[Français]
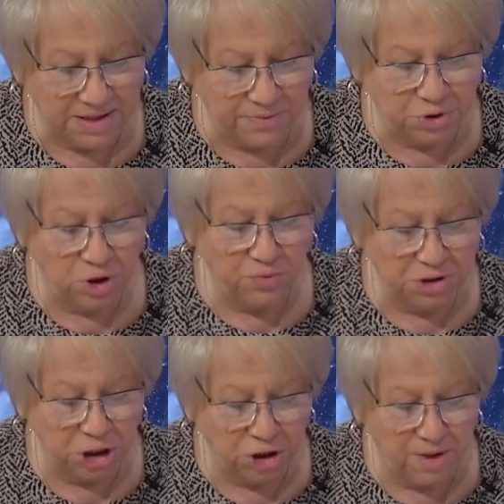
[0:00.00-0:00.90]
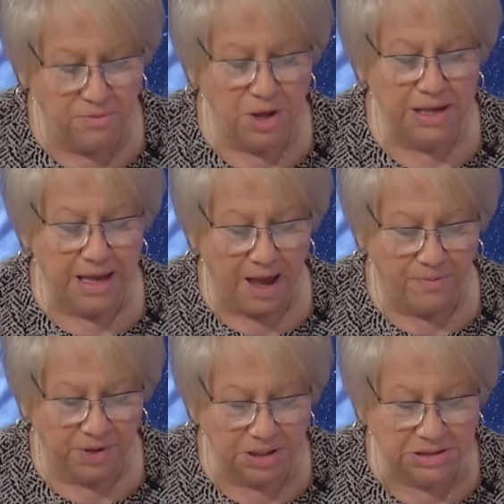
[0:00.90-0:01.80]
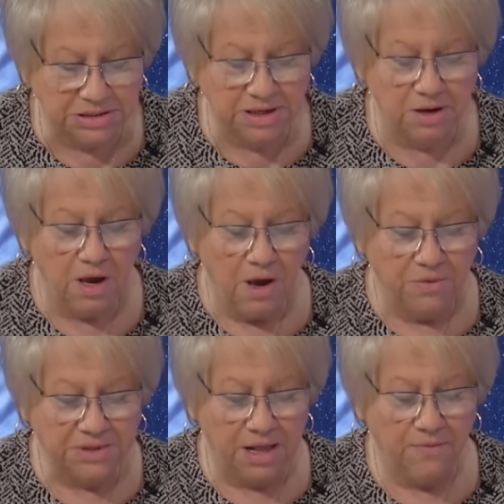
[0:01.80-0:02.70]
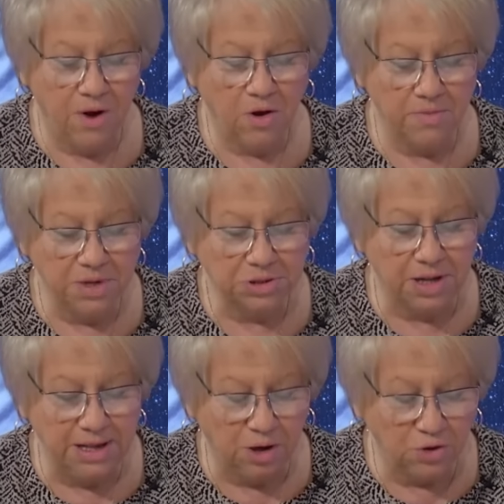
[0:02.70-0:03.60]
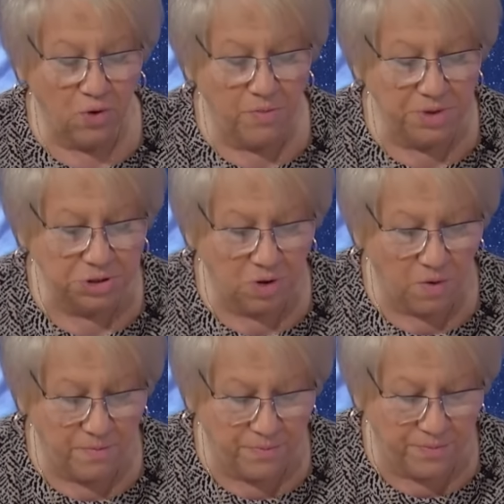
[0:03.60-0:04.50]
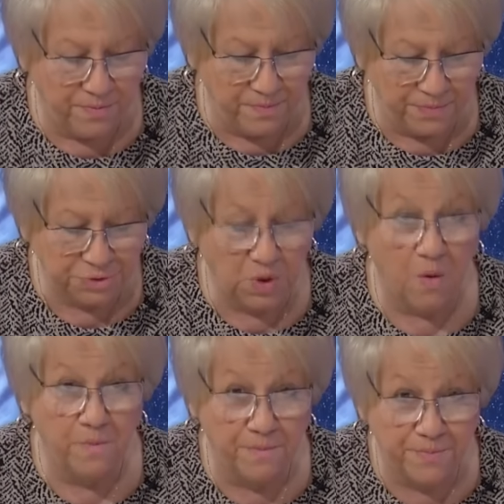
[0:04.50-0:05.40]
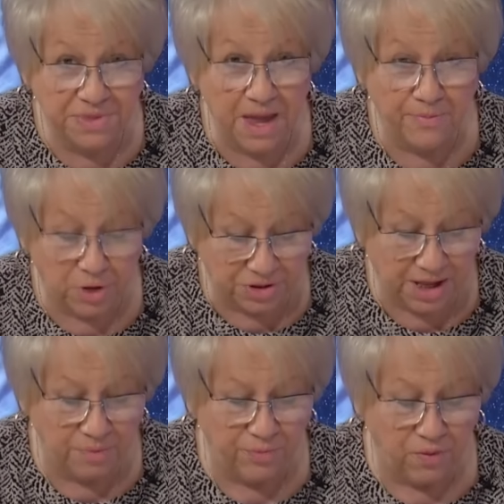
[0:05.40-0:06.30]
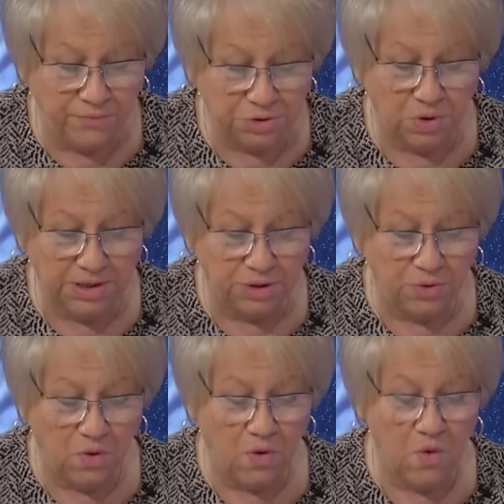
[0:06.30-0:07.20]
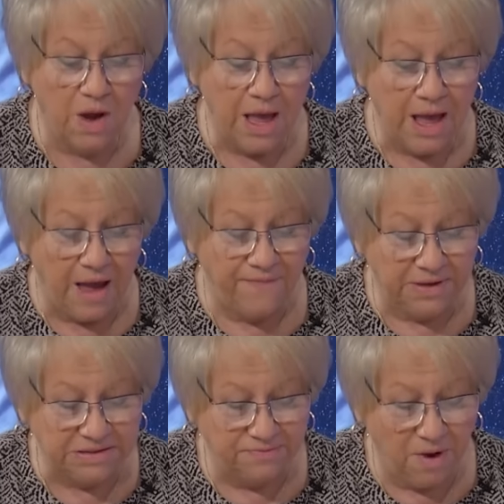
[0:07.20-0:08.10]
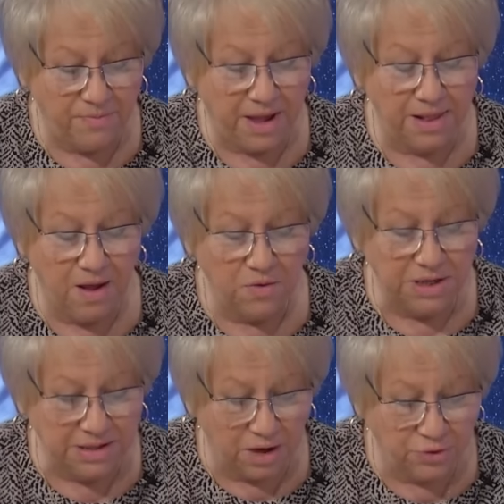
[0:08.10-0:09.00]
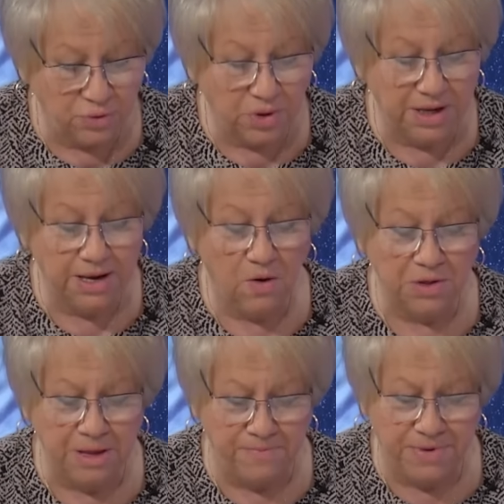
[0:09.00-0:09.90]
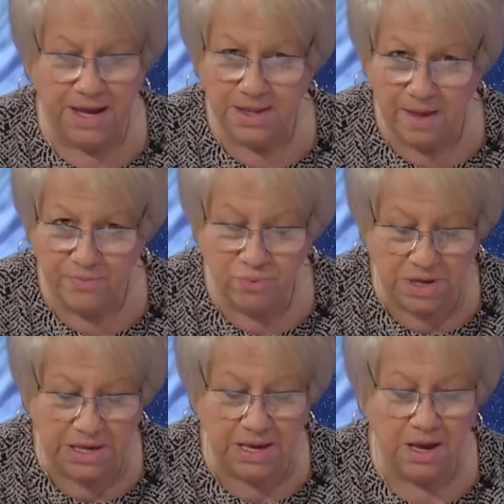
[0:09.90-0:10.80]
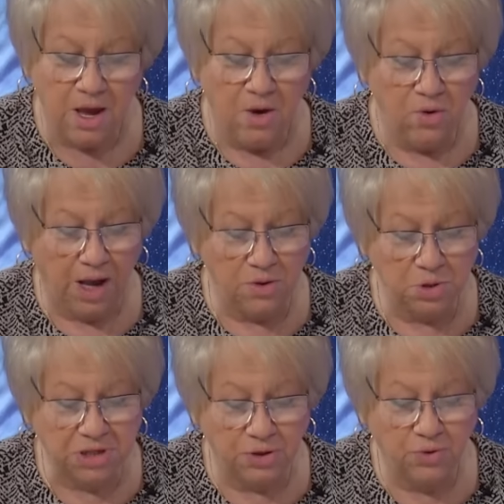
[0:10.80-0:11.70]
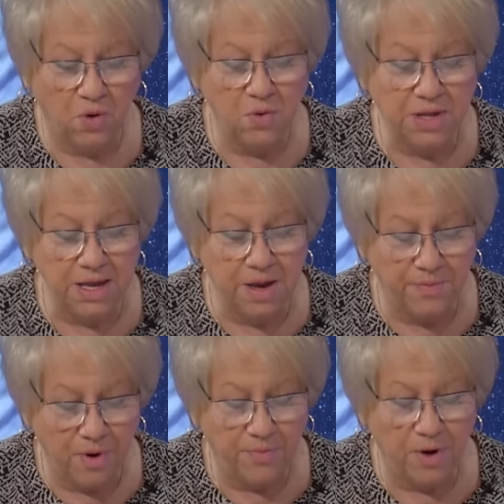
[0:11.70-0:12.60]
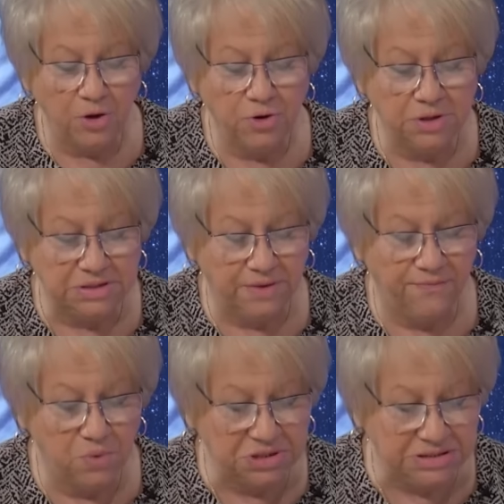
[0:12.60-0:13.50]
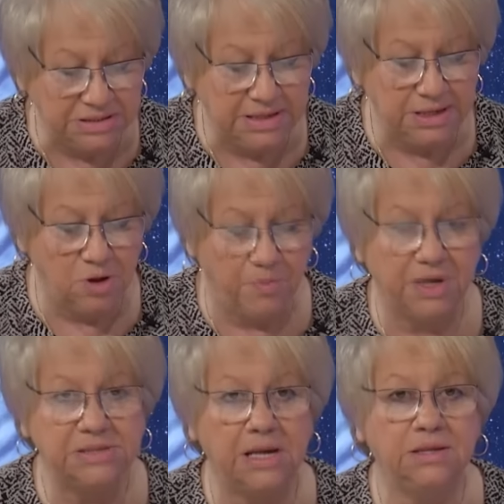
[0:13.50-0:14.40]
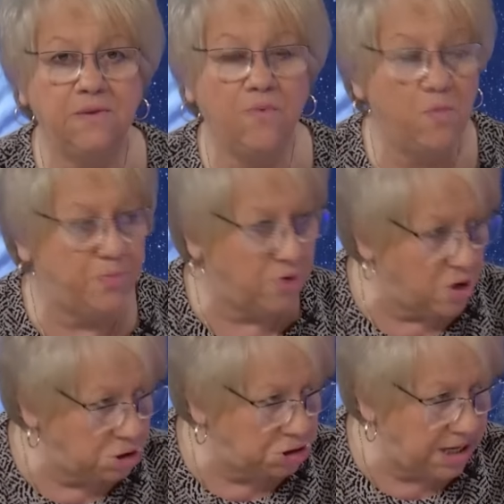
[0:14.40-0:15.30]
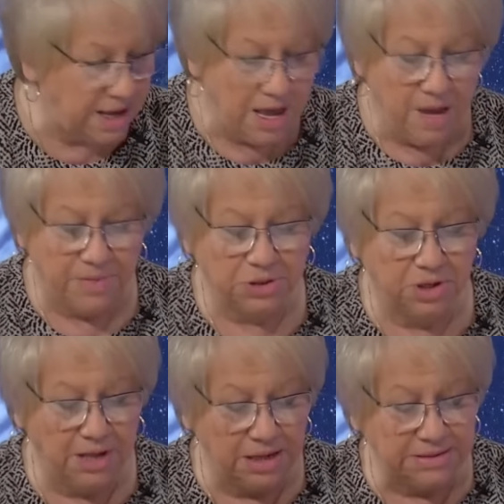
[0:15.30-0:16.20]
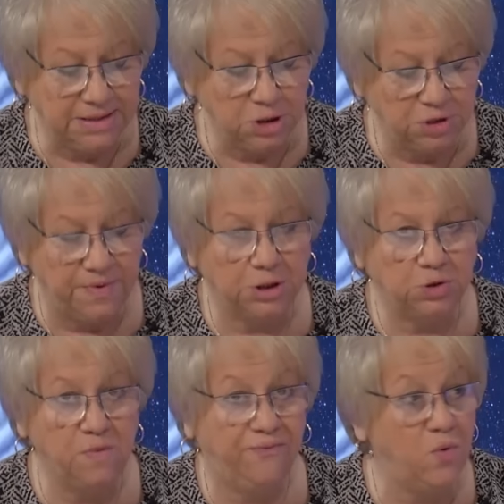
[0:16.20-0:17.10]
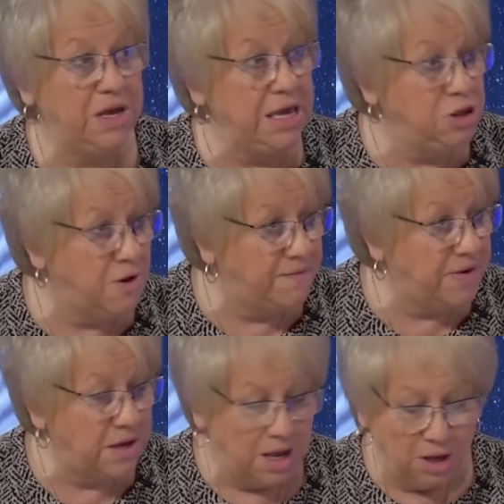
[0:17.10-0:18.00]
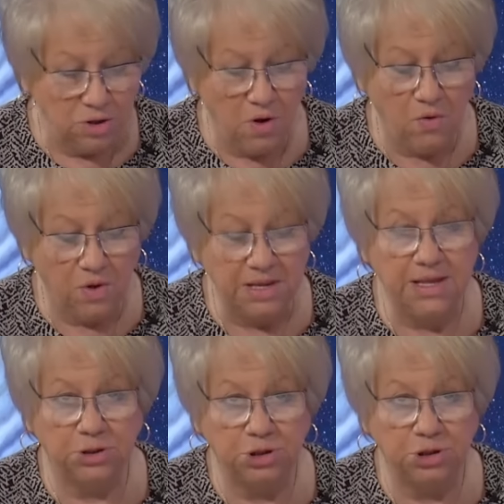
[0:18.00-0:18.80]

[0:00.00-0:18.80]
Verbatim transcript: Neptune, vous êtes aimé, apprécié. Vous allez voir comment est-ce que les retombées sont, sont importantes pour vous autres, les taureaux. Effectivement parlant, on est entouré, on est bien appuyé. Uranus en taureau, n'ayez pas peur de dire vos idées, de présenter vos projets, parce que dans le signe du berceau, il faut innover. Donc, on est dans